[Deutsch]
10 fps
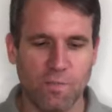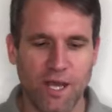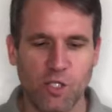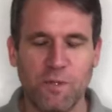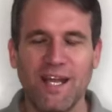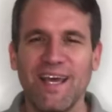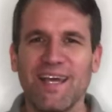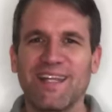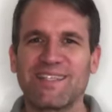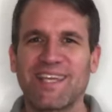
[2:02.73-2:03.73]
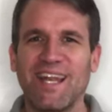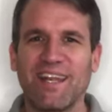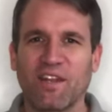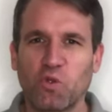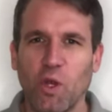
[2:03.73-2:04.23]
Zum Beispiel den Skill
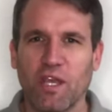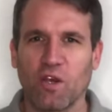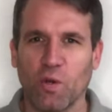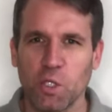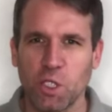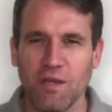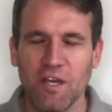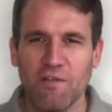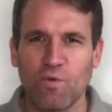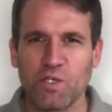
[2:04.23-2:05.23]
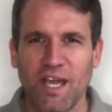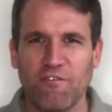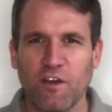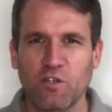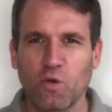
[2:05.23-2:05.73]
Naturgeräusche, wo es
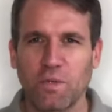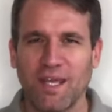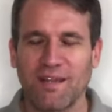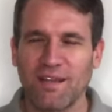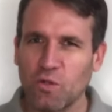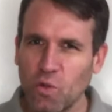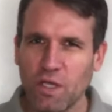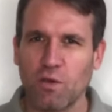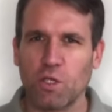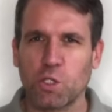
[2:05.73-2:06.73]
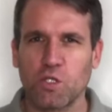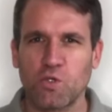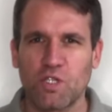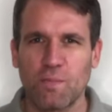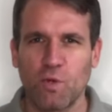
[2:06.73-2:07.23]
einfach darum geht, Naturgeräusche zu
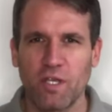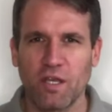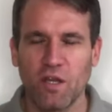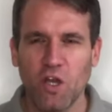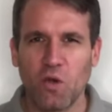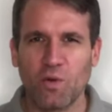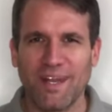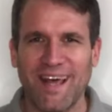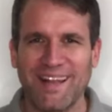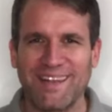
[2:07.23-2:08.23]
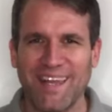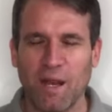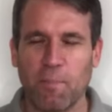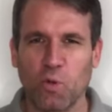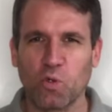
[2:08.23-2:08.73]
simulieren und anhand
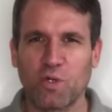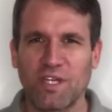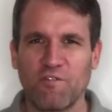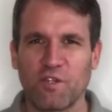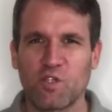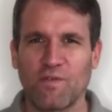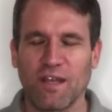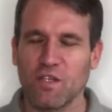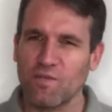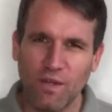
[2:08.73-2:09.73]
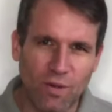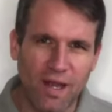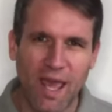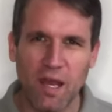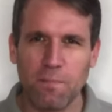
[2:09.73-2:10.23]
derer produktiver zu werden. Also wenn du
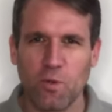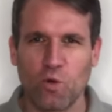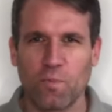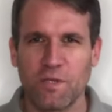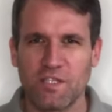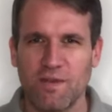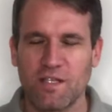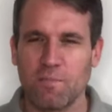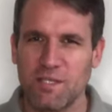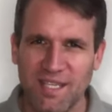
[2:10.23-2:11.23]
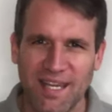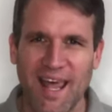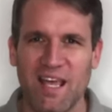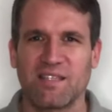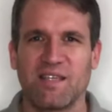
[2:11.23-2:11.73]
allein im Büro bist, wenn es ein bisschen
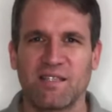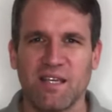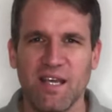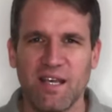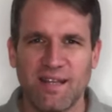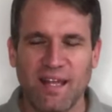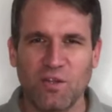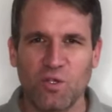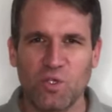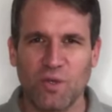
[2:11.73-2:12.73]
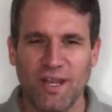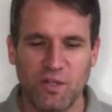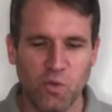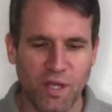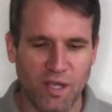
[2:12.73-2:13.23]
leise ist, dann doch so ein
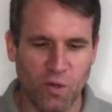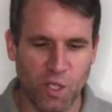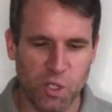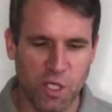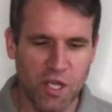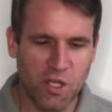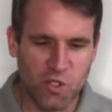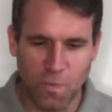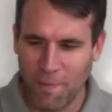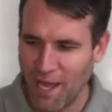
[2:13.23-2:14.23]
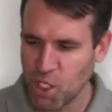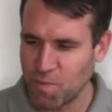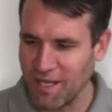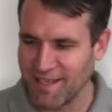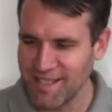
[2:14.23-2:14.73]
Naturgeräusch. Zum
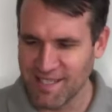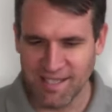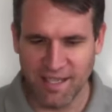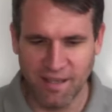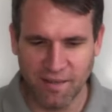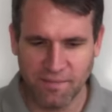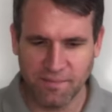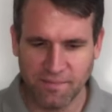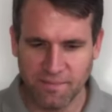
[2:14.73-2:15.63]
Beispiel dieses hier.